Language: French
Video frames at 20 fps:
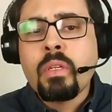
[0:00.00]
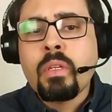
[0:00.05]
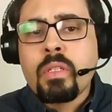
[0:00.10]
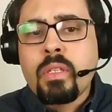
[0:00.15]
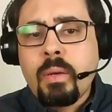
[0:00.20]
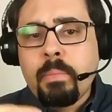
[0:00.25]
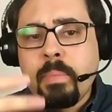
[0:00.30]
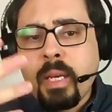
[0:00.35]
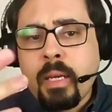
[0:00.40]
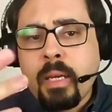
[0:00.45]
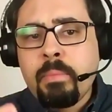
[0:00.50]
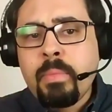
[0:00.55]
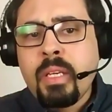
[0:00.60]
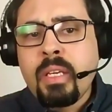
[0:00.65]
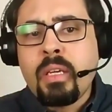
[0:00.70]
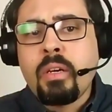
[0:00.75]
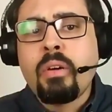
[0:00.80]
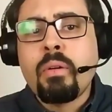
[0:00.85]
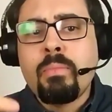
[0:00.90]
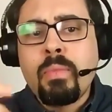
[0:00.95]
Ça
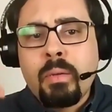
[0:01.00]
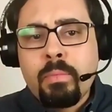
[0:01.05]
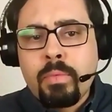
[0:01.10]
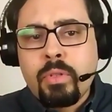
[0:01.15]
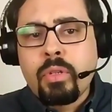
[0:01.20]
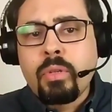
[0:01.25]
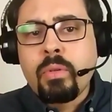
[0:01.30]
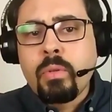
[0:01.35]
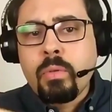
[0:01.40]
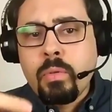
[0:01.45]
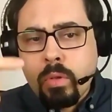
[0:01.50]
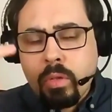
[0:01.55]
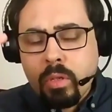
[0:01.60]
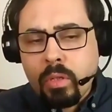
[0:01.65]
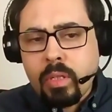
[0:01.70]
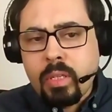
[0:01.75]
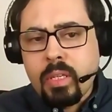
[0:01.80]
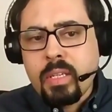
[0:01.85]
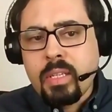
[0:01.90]
permet en même temps,